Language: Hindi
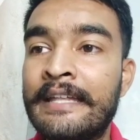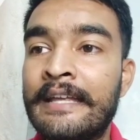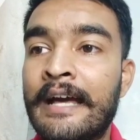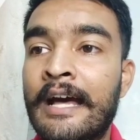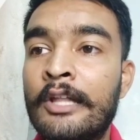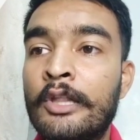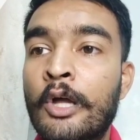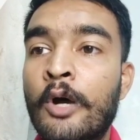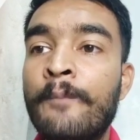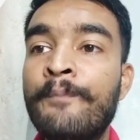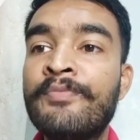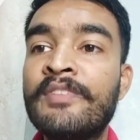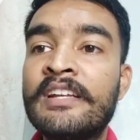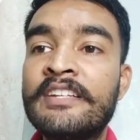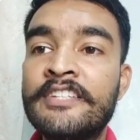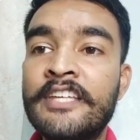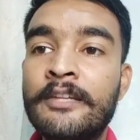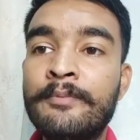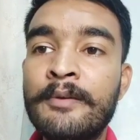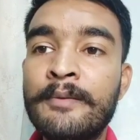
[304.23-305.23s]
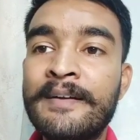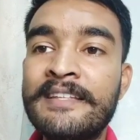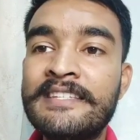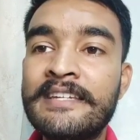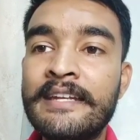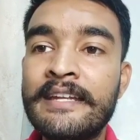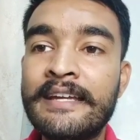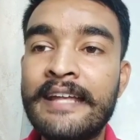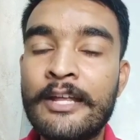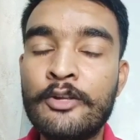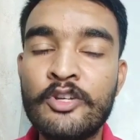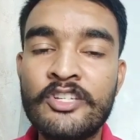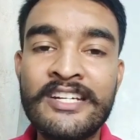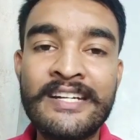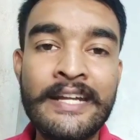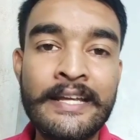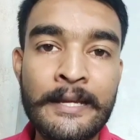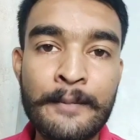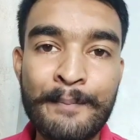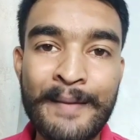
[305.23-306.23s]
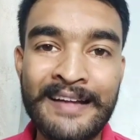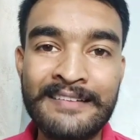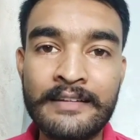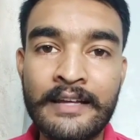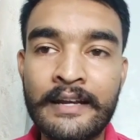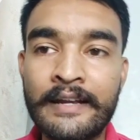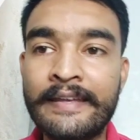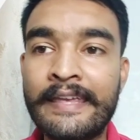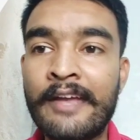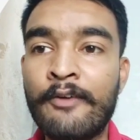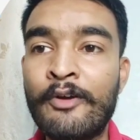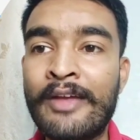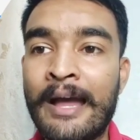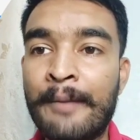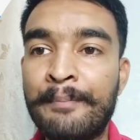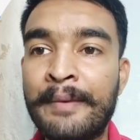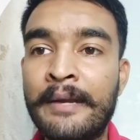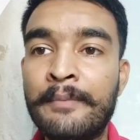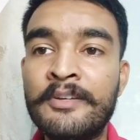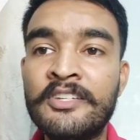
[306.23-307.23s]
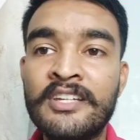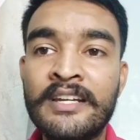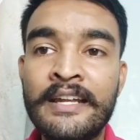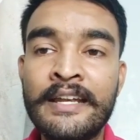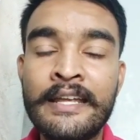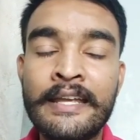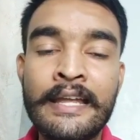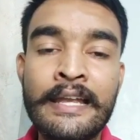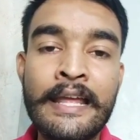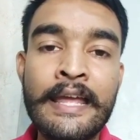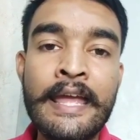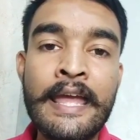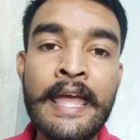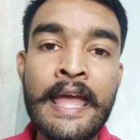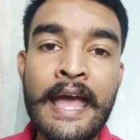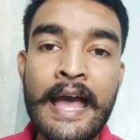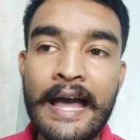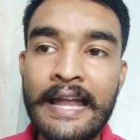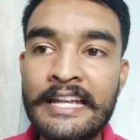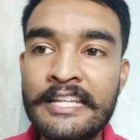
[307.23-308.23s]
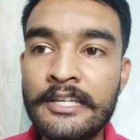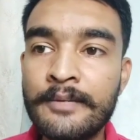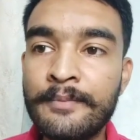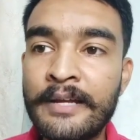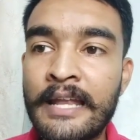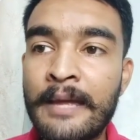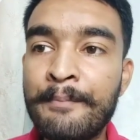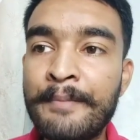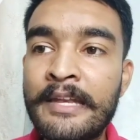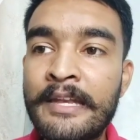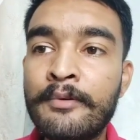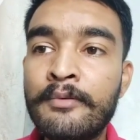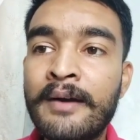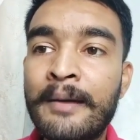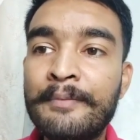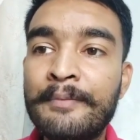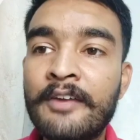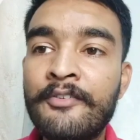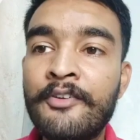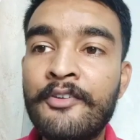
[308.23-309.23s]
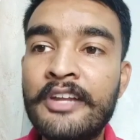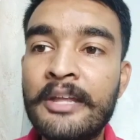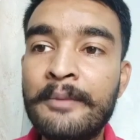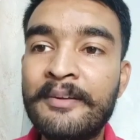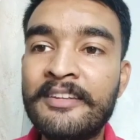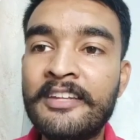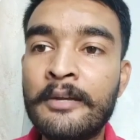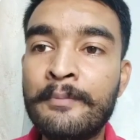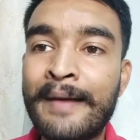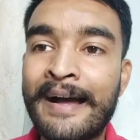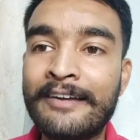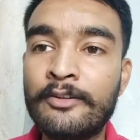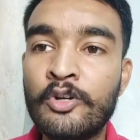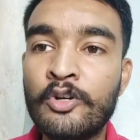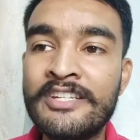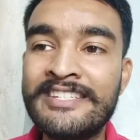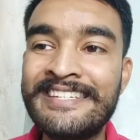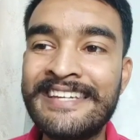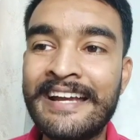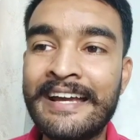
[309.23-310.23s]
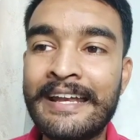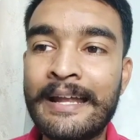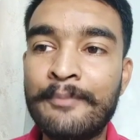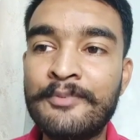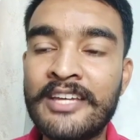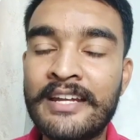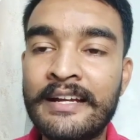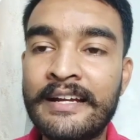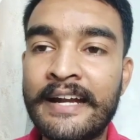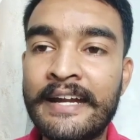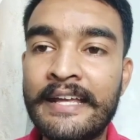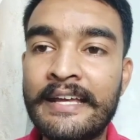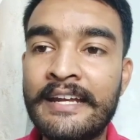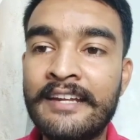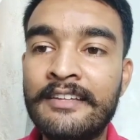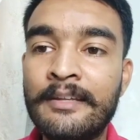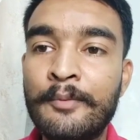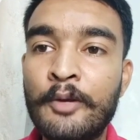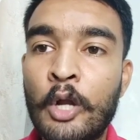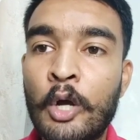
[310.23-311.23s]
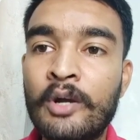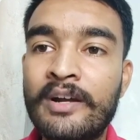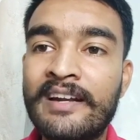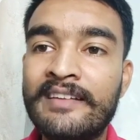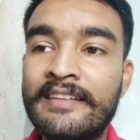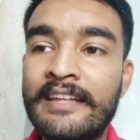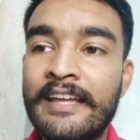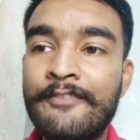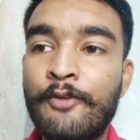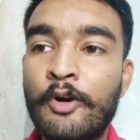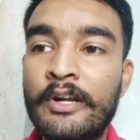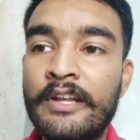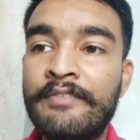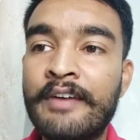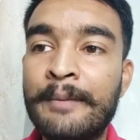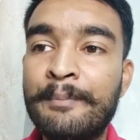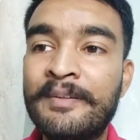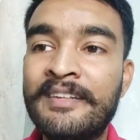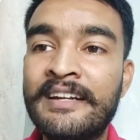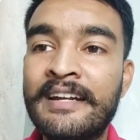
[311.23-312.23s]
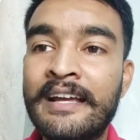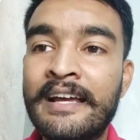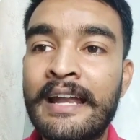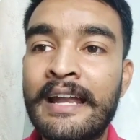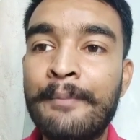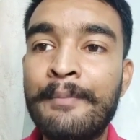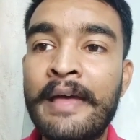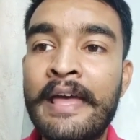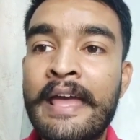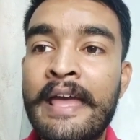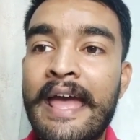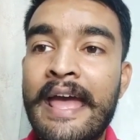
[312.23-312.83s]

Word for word: दिखाता हूँ जिस भी बच्चे ने ग्रेजुएशन डिग्री पास कर रखी है वो यहाँ पे एडमिशन लेने के लिए एलिजिबल है मिनिमम आपके फिफ्टी परसेंट मार्क्स होने चाहिए अगर आप जनरल कैटेगरी से बिलोंग करते हैं फोर्टी फाइव परसेंट अगर आप